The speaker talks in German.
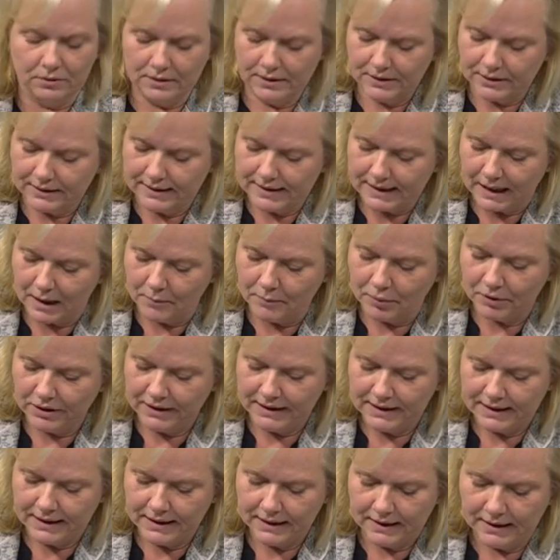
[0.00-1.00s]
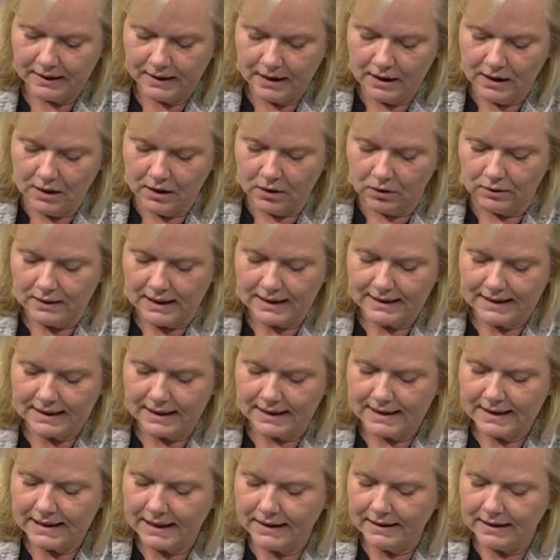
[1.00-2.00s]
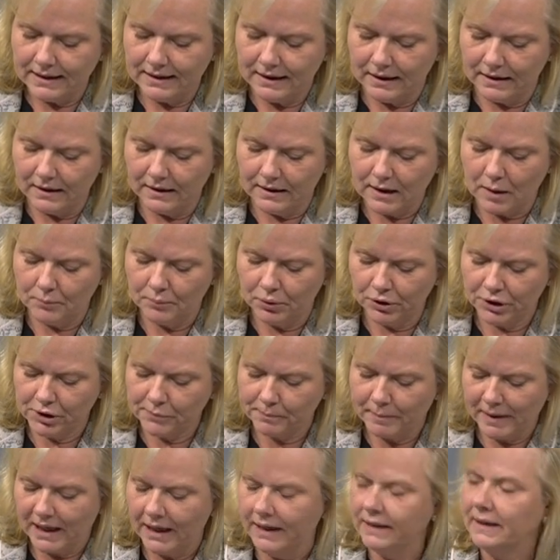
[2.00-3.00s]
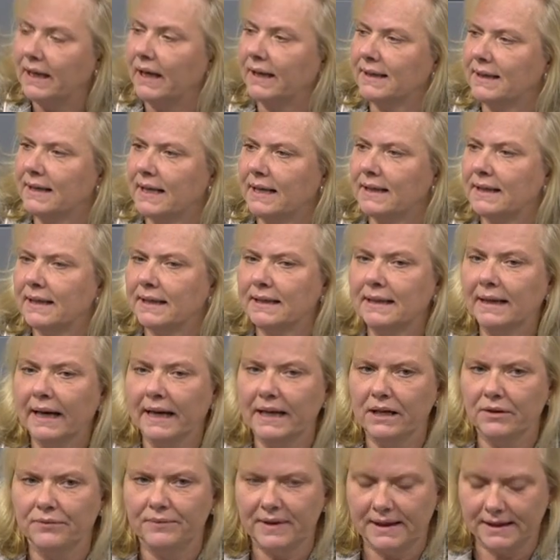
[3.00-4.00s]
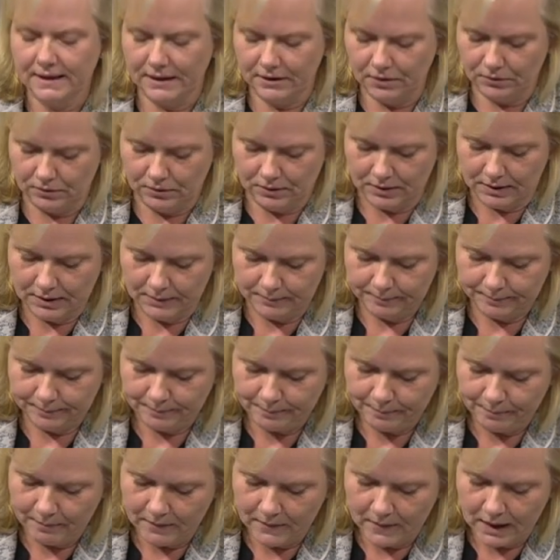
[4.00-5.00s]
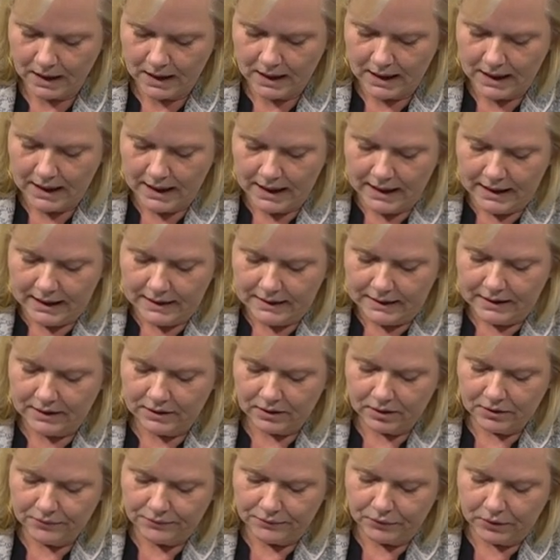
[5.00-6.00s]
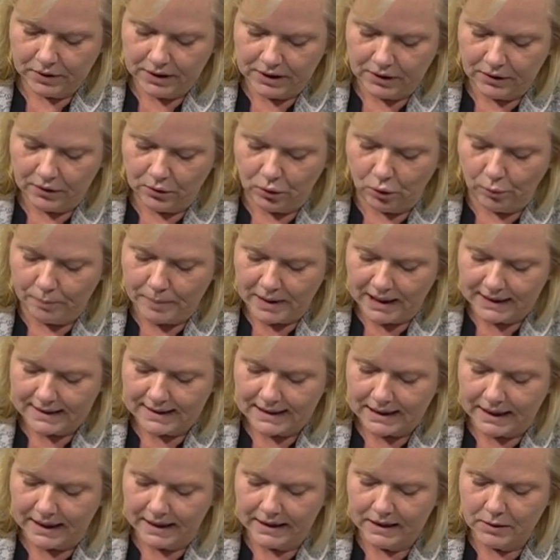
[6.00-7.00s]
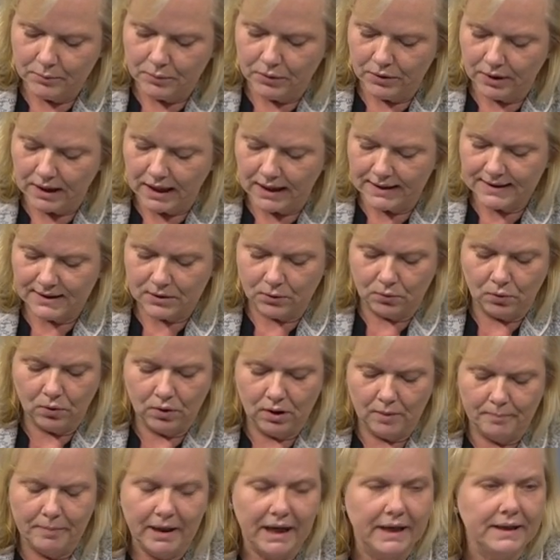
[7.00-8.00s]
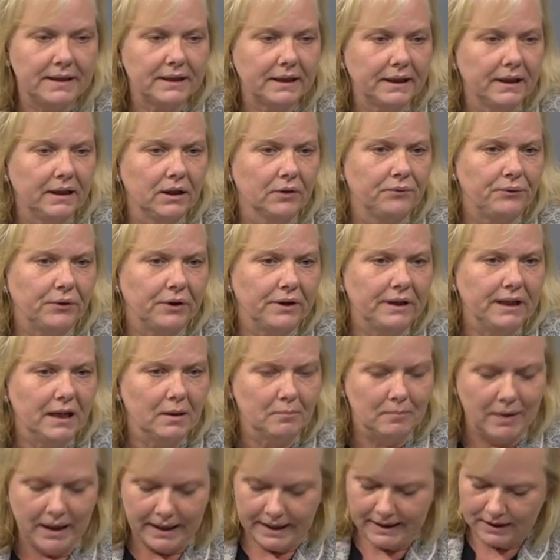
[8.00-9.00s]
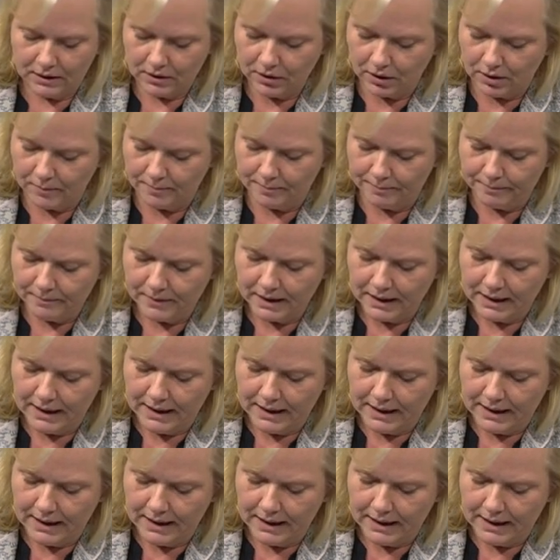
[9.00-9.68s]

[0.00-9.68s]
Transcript: und Sozialpolitik und das jahrzehntelange Kaputtsparen der gesetzlichen Rentenversicherung. Nirgendwo in Europa zahlen die Bürger so hohe Beiträge von ihrem Einkommen